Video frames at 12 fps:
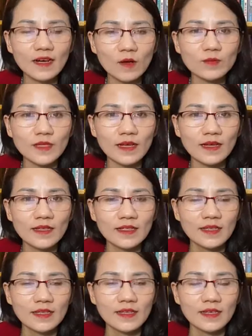riêng góc ra
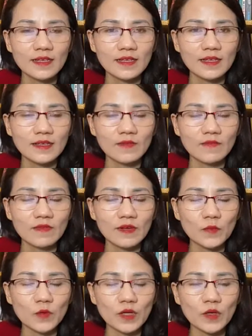
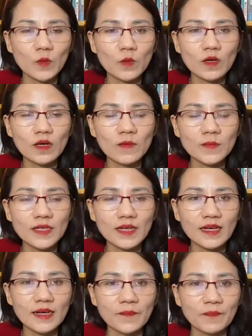và một cái hũ cơm
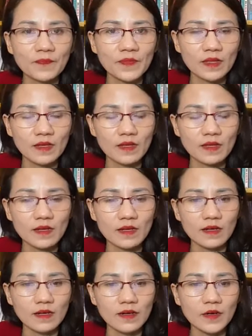nữa là
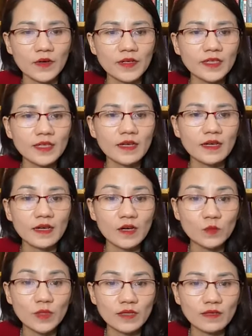à, nói những cái
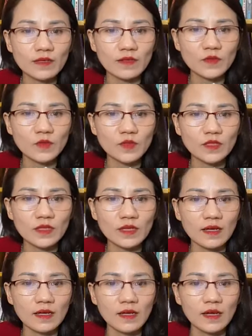lời không tích cực ví dụ
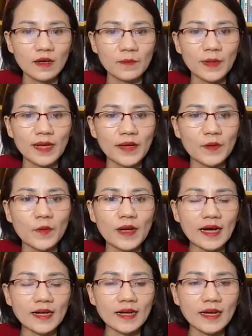như là mày là
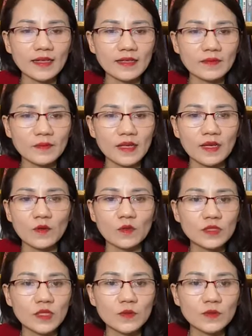đồ đáng ghét mày là
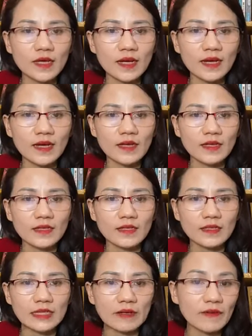đồ xấu xa
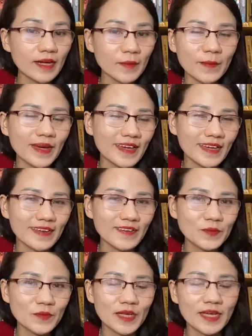tao ghét mày
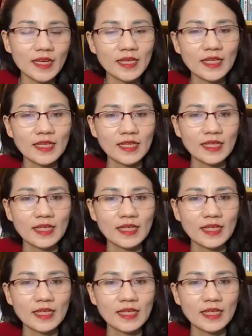ví dụ thế